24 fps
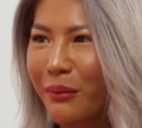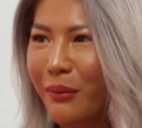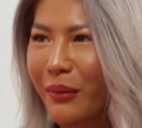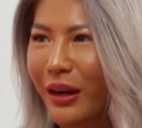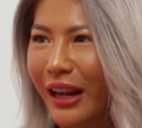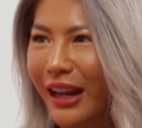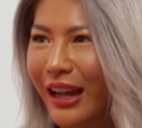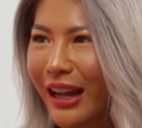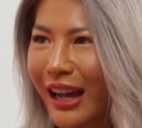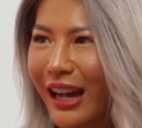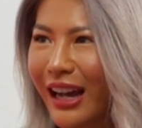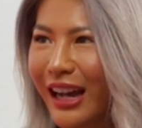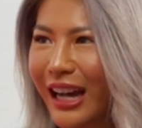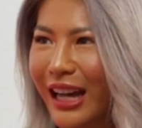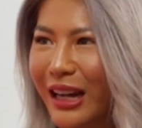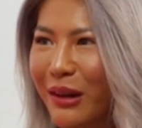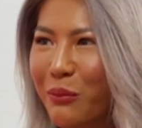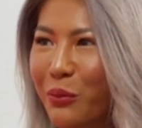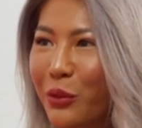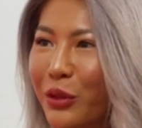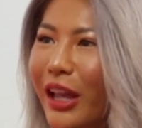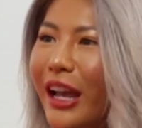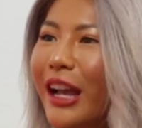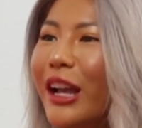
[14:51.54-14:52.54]
mereka
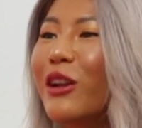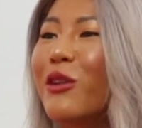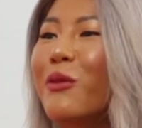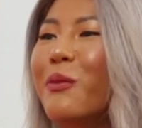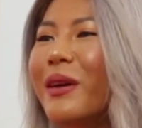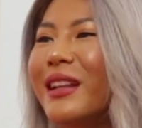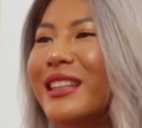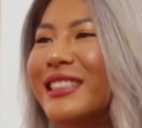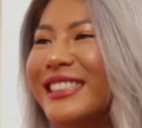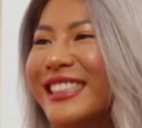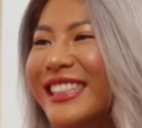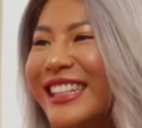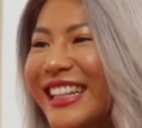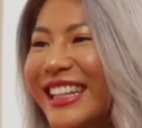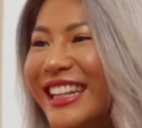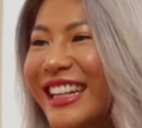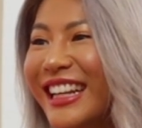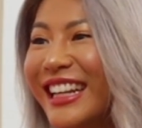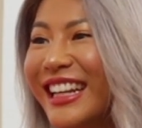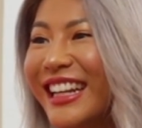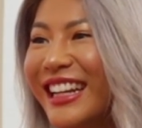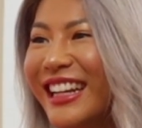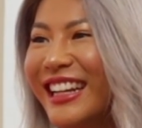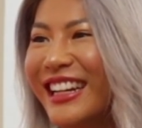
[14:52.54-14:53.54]
akan punya kehidupan
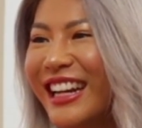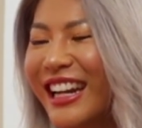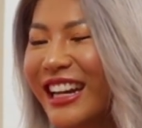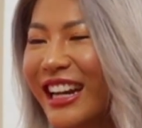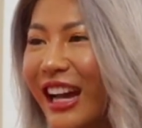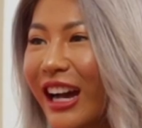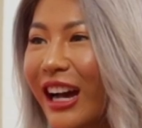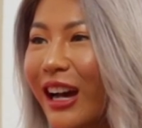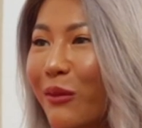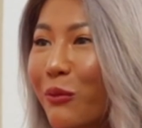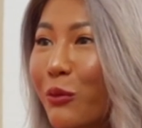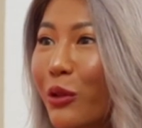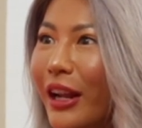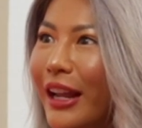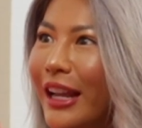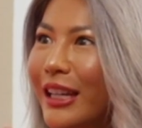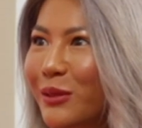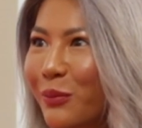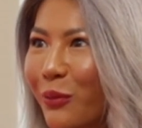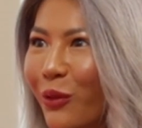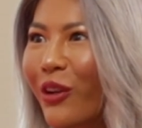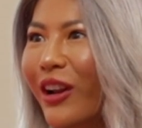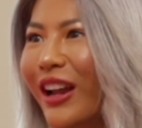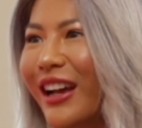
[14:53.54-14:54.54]
sendiri mm-hmm. dan mhm. akan mulai
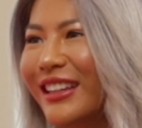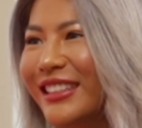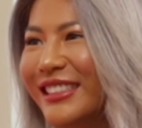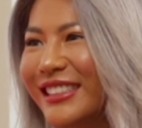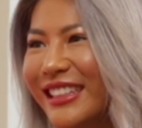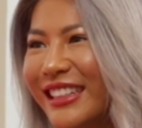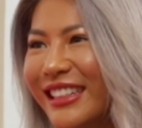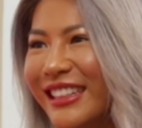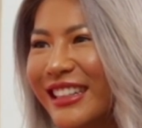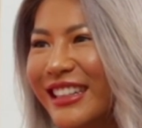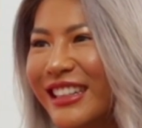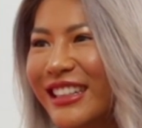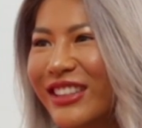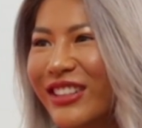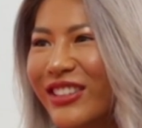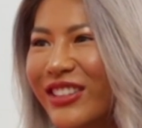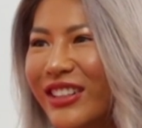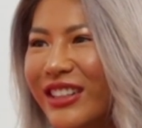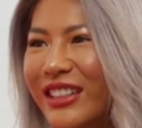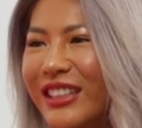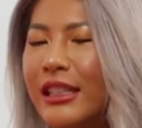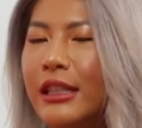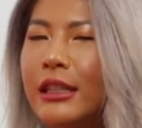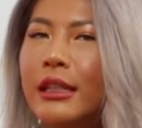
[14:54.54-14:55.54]
eksplorasi gitu
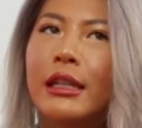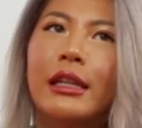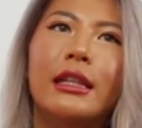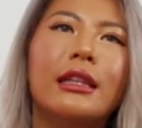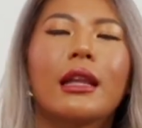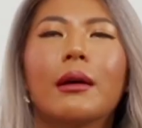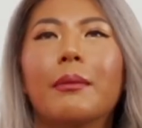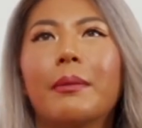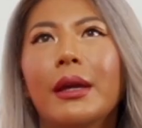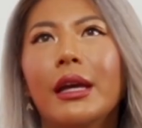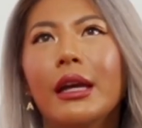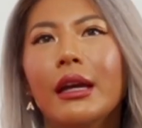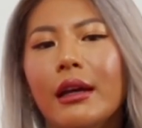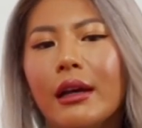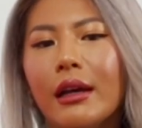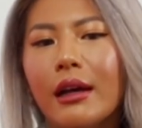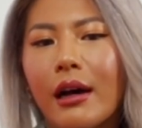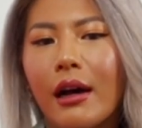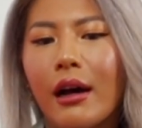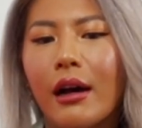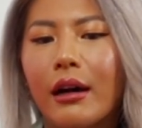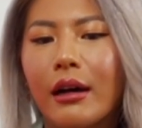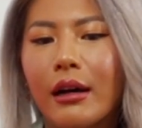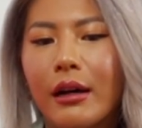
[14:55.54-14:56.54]
mm-hmm. tapi
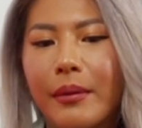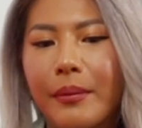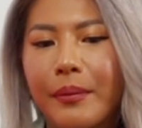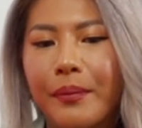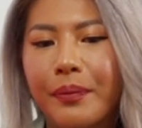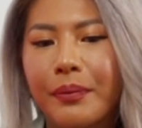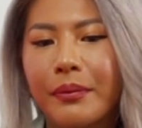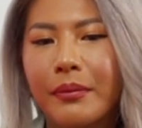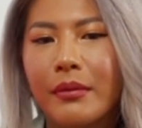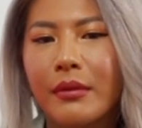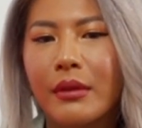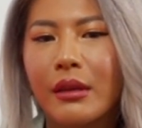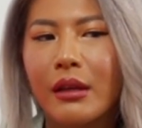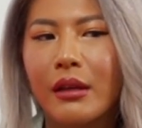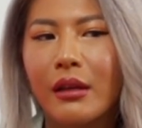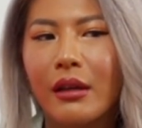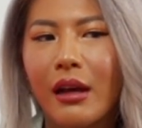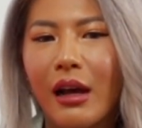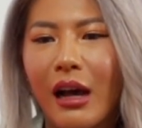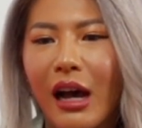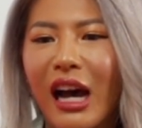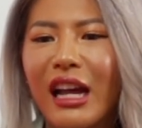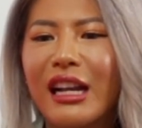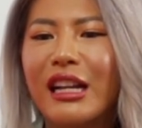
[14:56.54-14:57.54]
um,
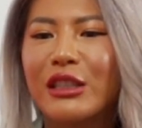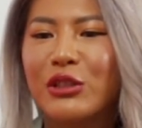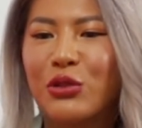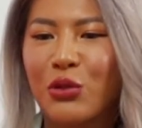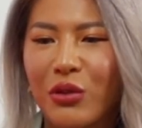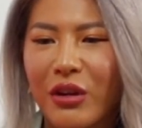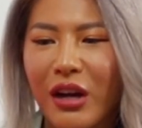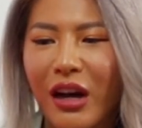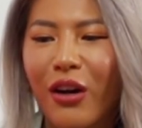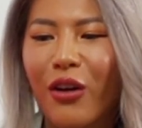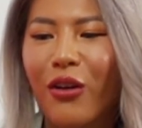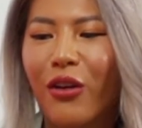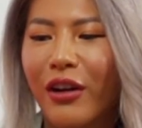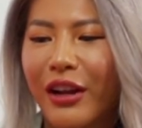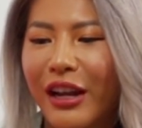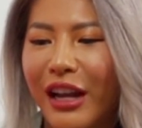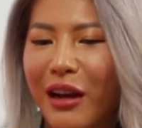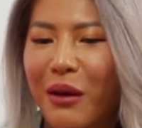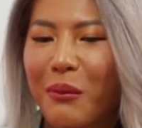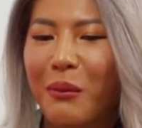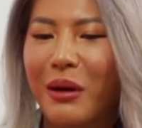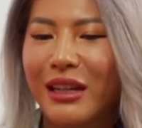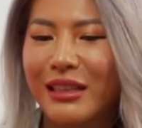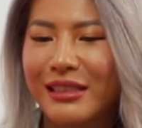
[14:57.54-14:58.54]
ada juga kok
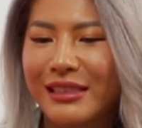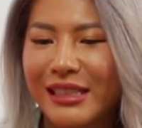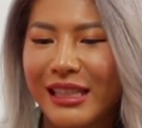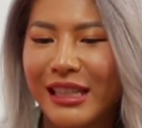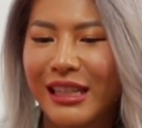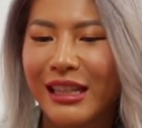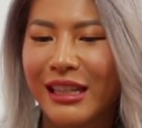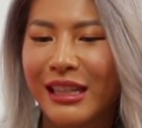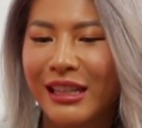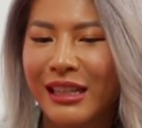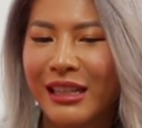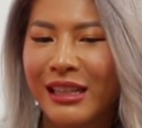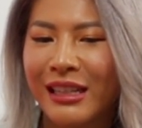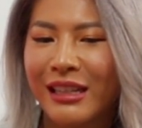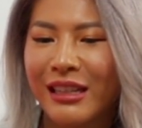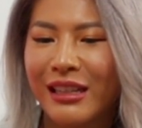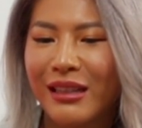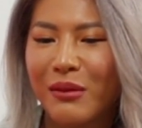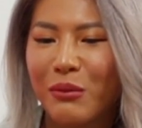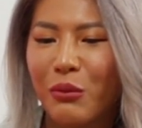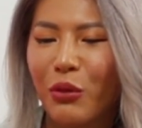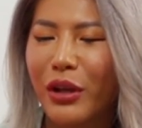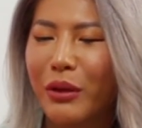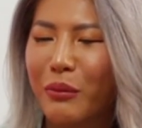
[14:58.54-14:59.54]
yang masih
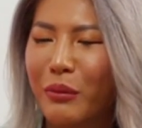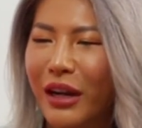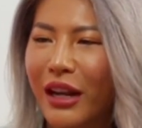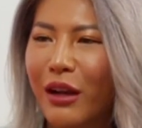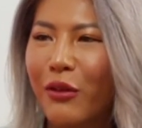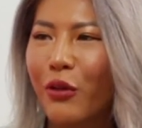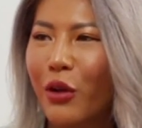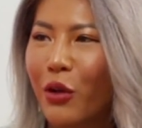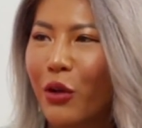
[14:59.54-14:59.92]
mungkin mereka